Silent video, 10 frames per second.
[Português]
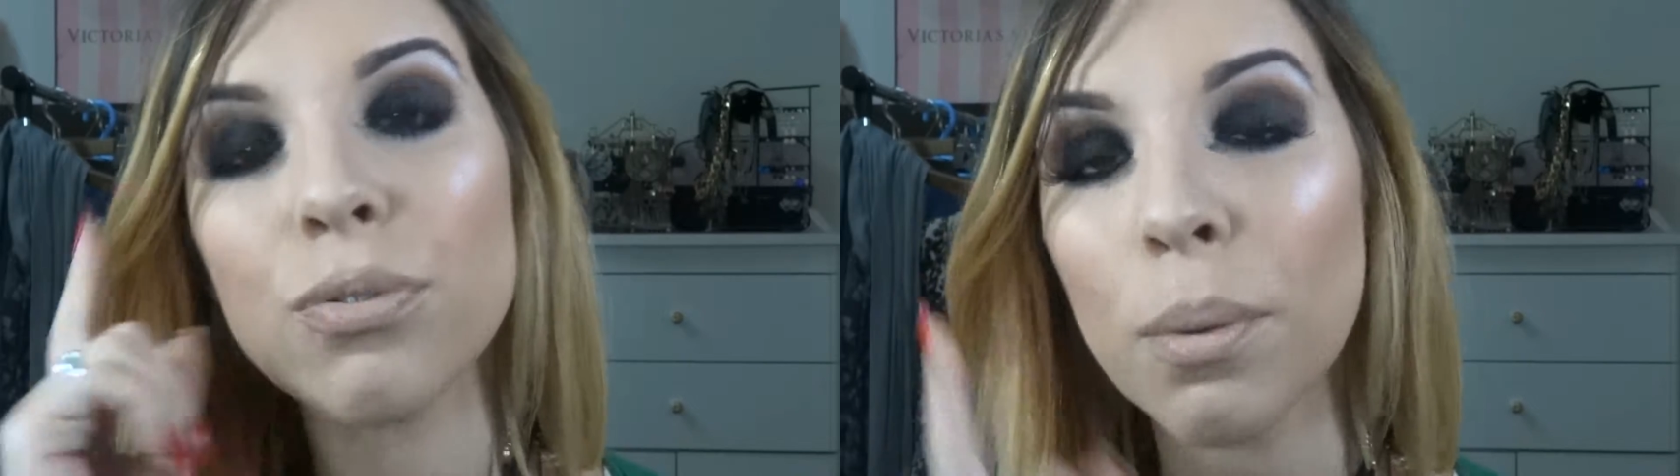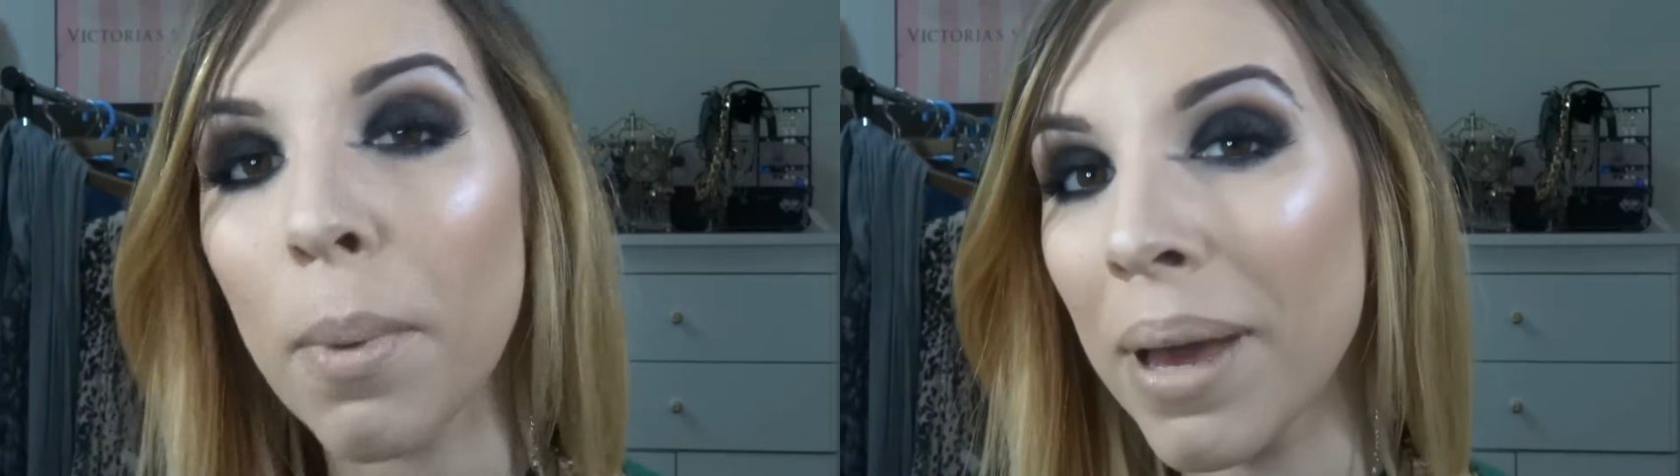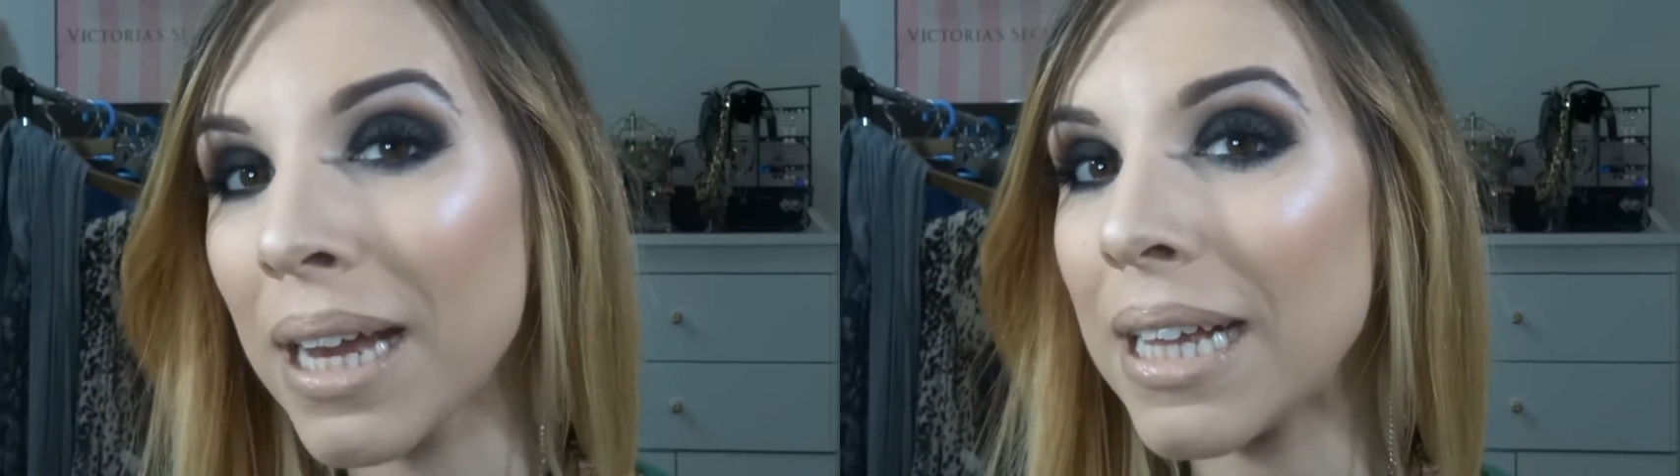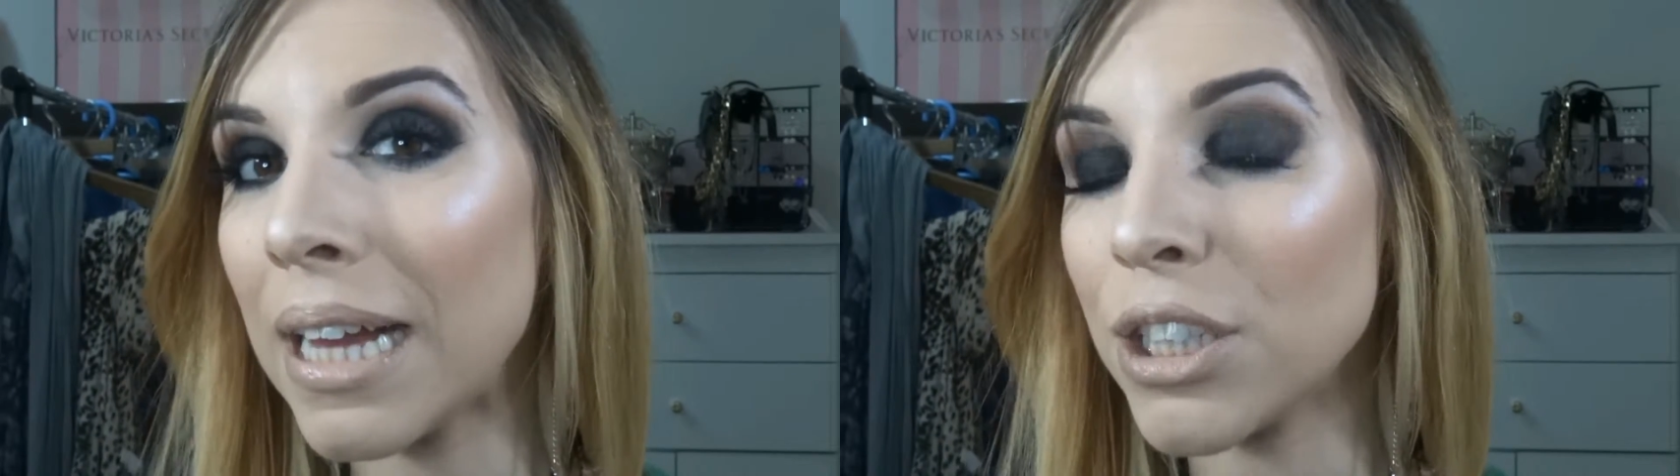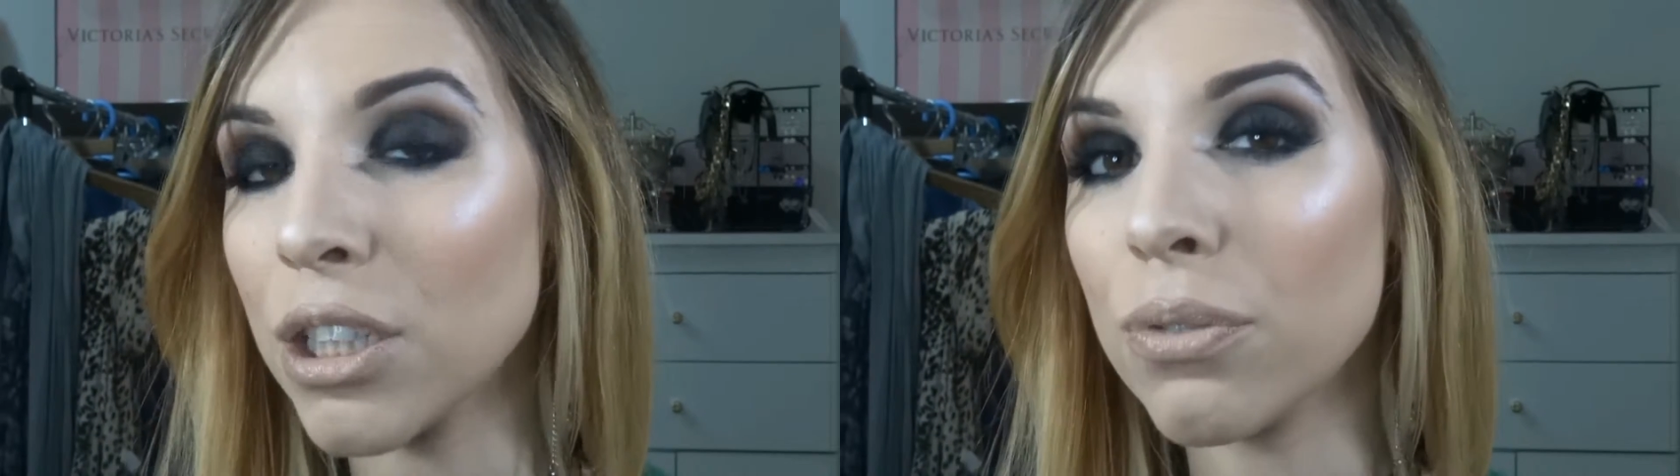e foi uma
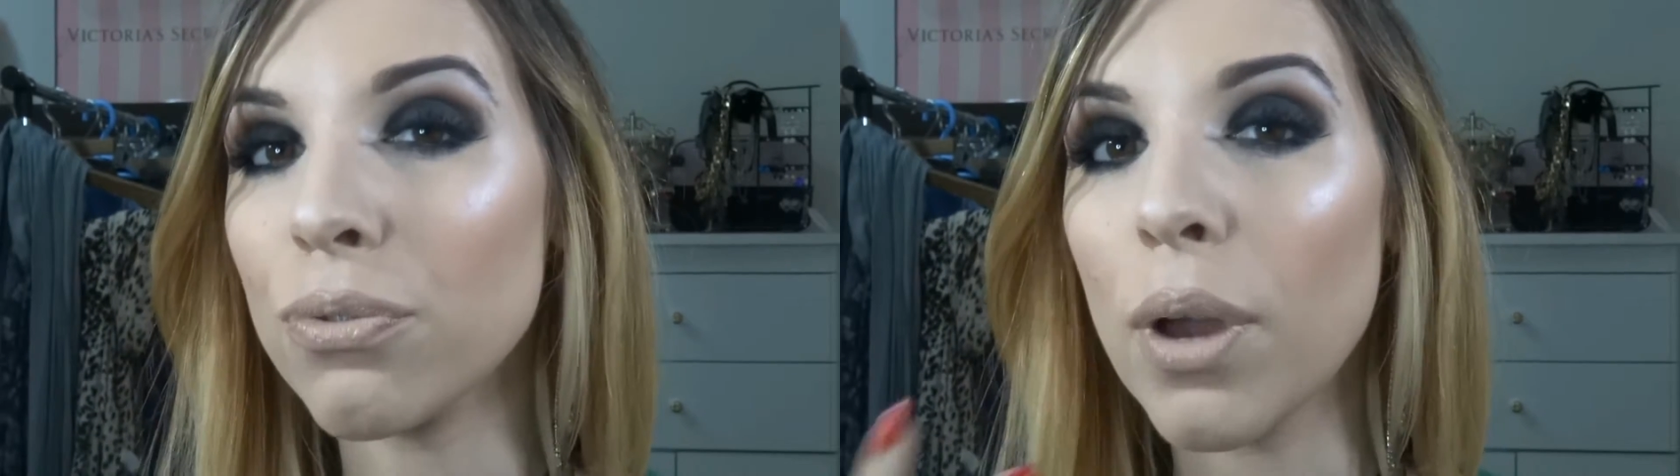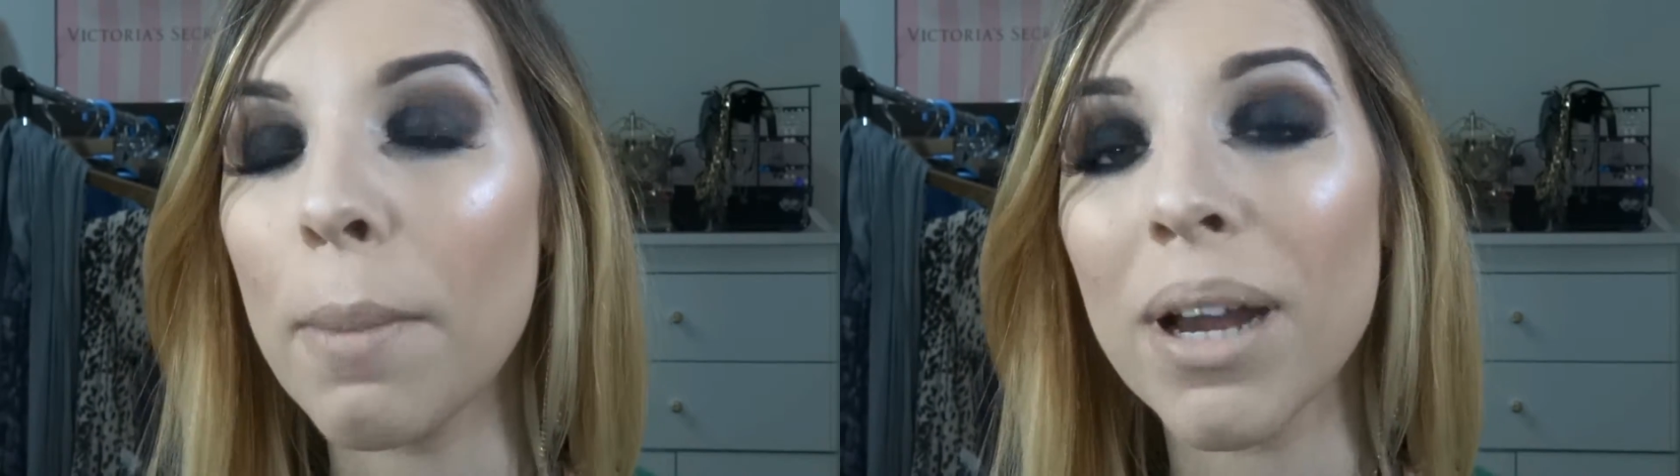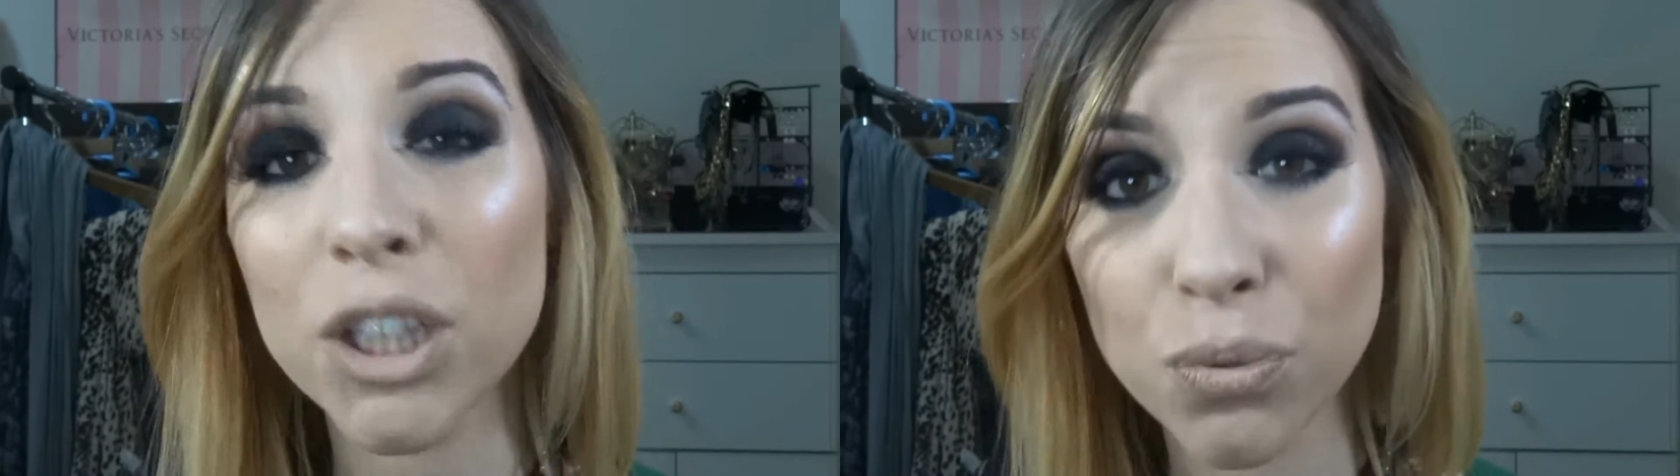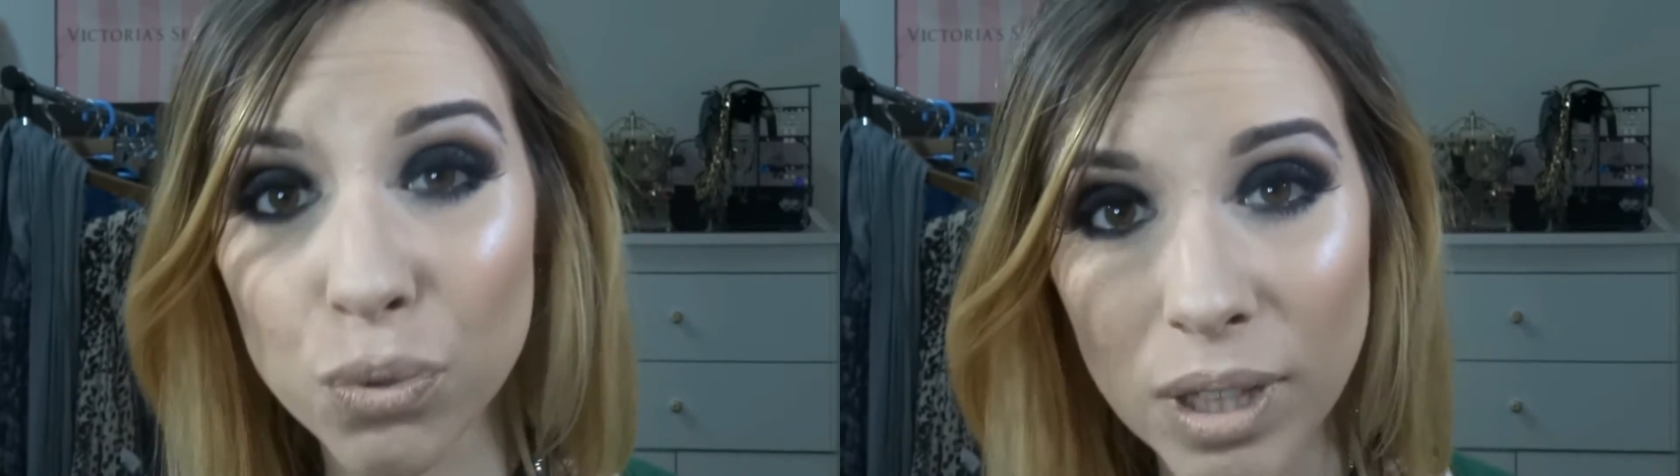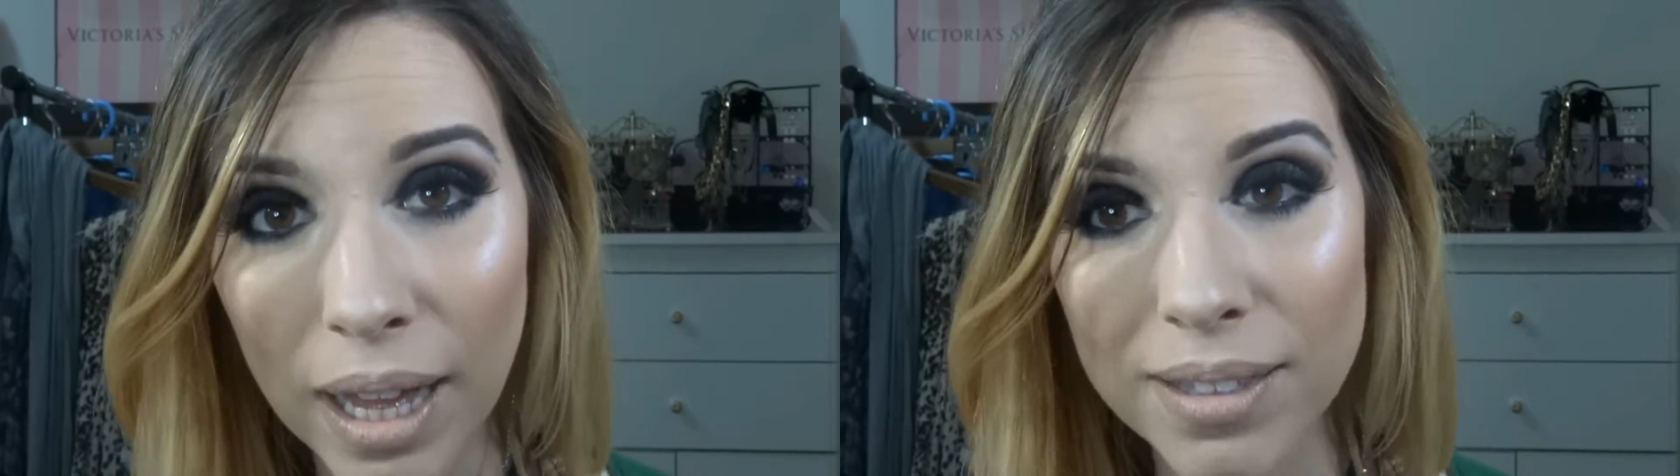maquilhagem que foi a mais
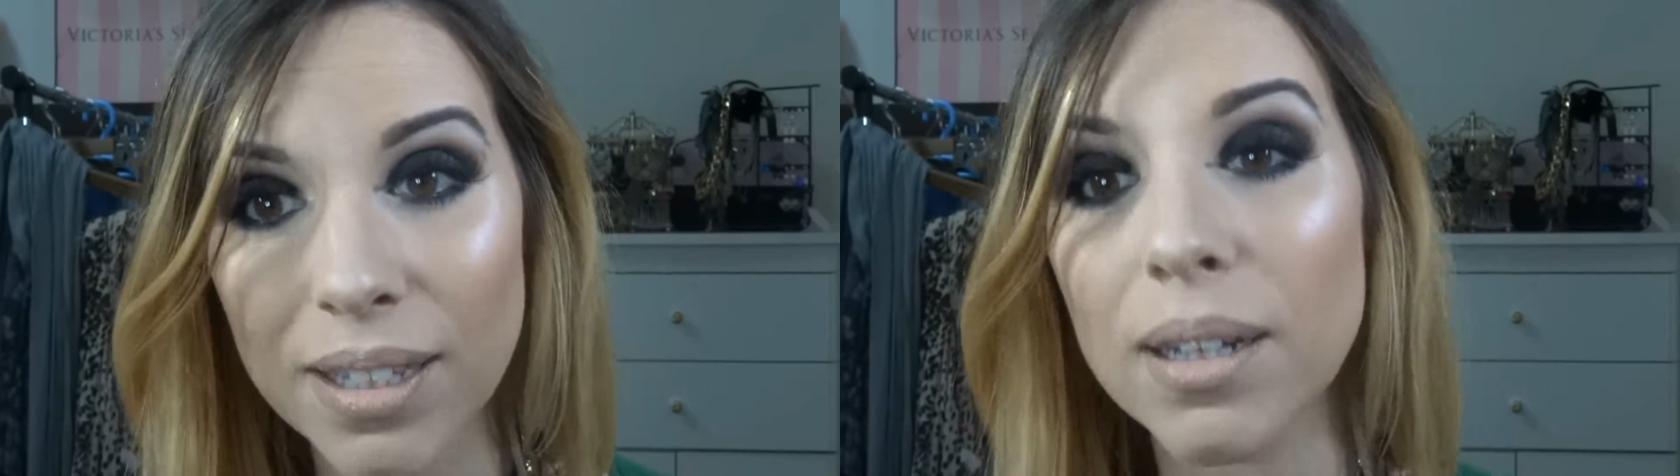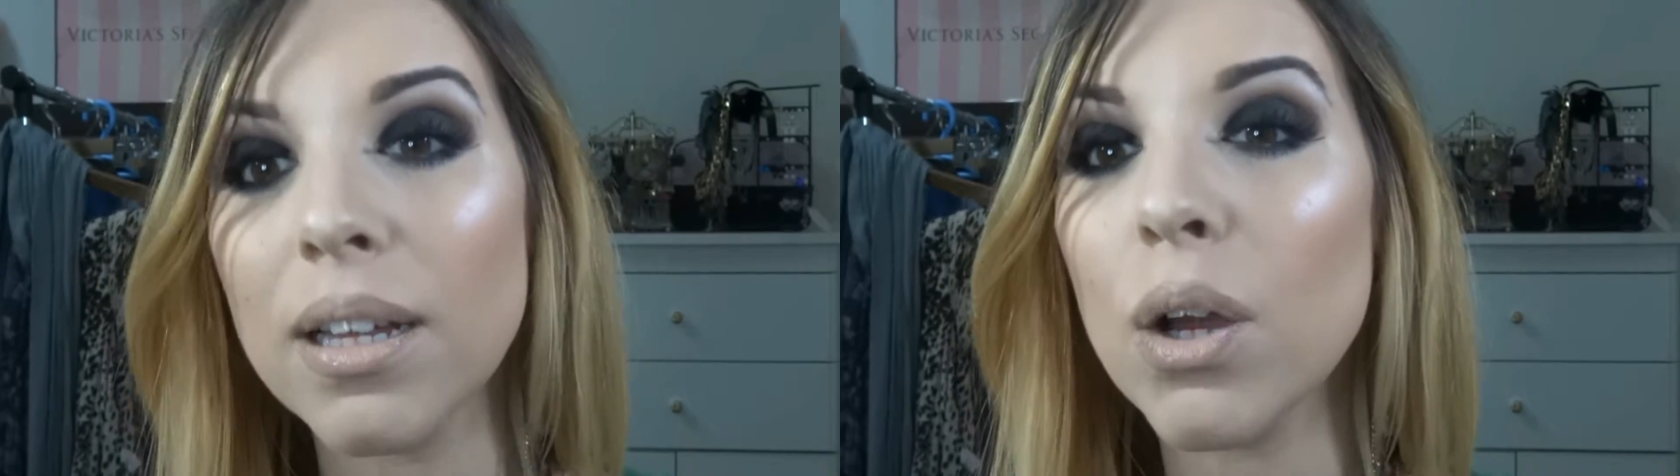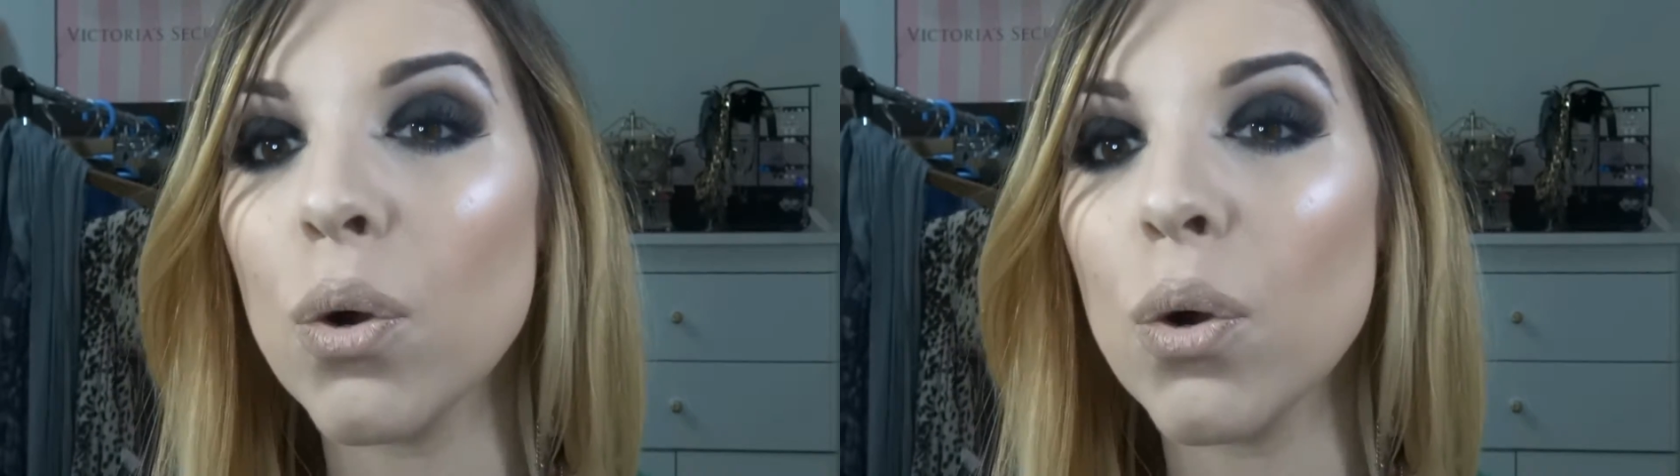votada.